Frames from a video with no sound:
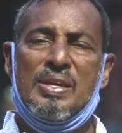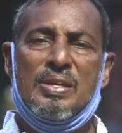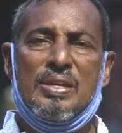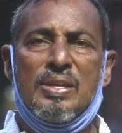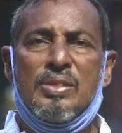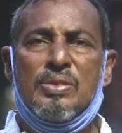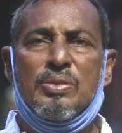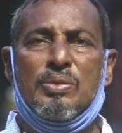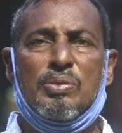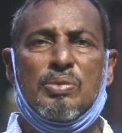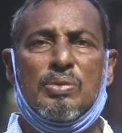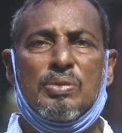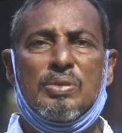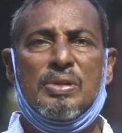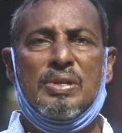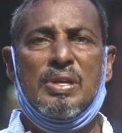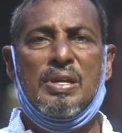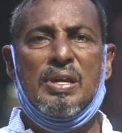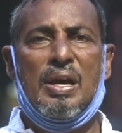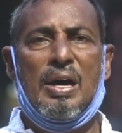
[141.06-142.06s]
কিন্তু
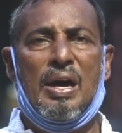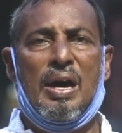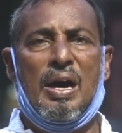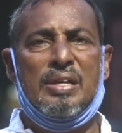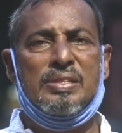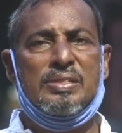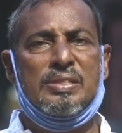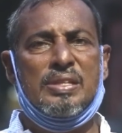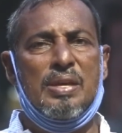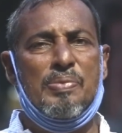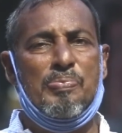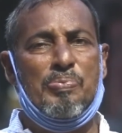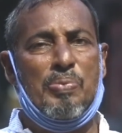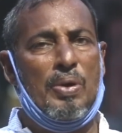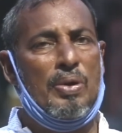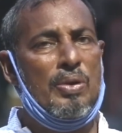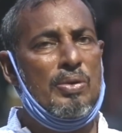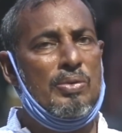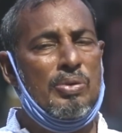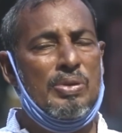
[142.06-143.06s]
আজকে এই
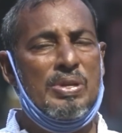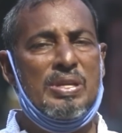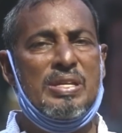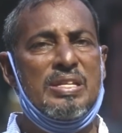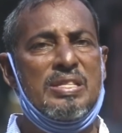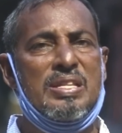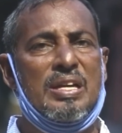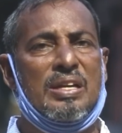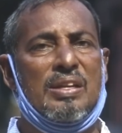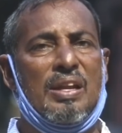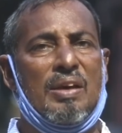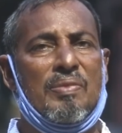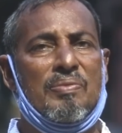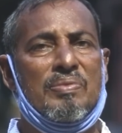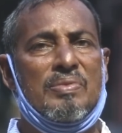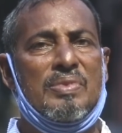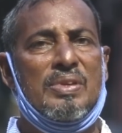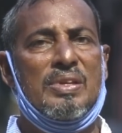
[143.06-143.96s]
পরক্ষণে কী দেখলাম